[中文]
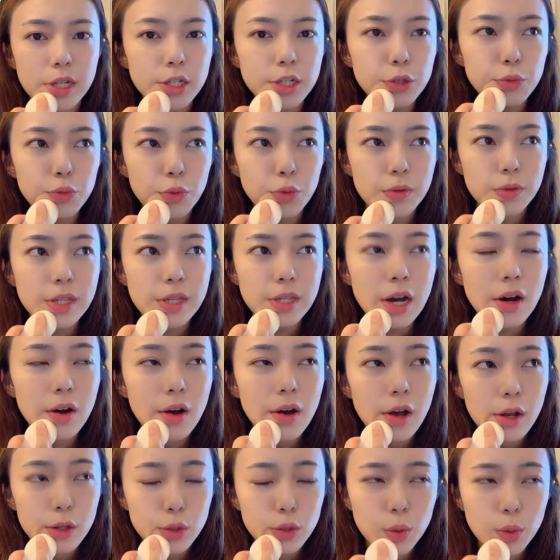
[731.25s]
是女校，
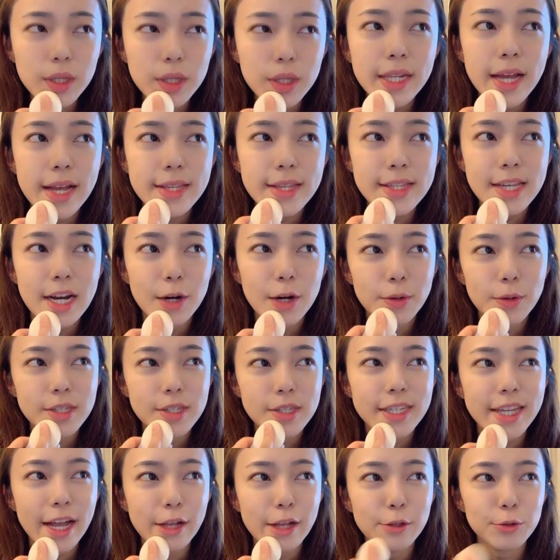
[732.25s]
总体来讲，我自
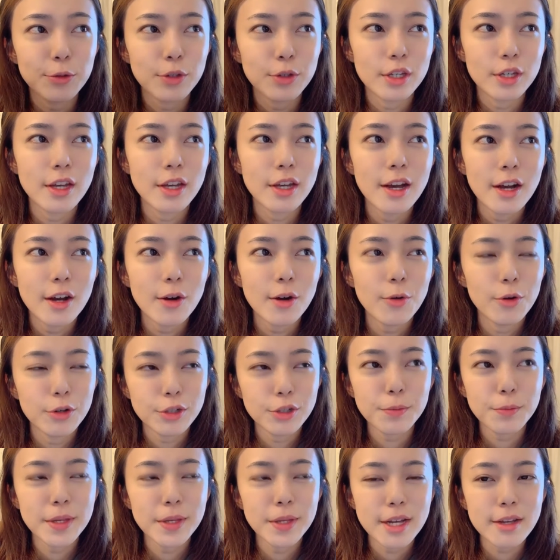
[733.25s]
己感觉我
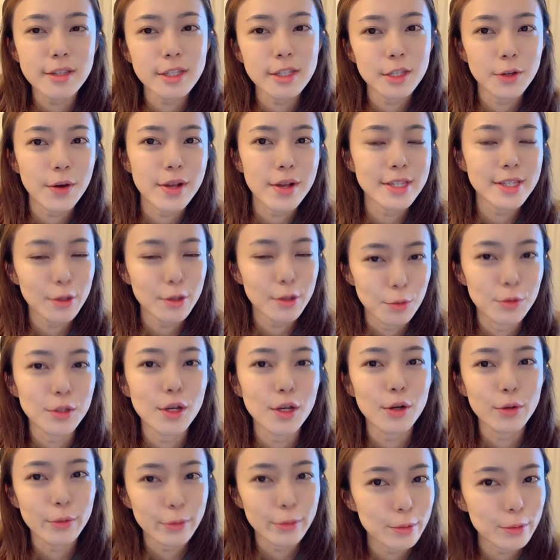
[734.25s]
是比较喜欢在女
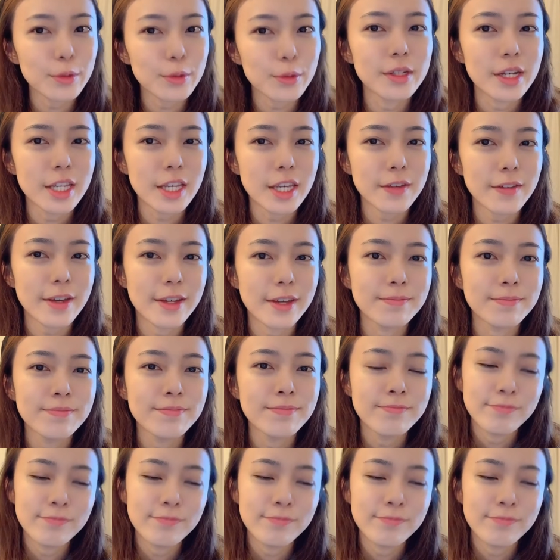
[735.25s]
校工作的，因为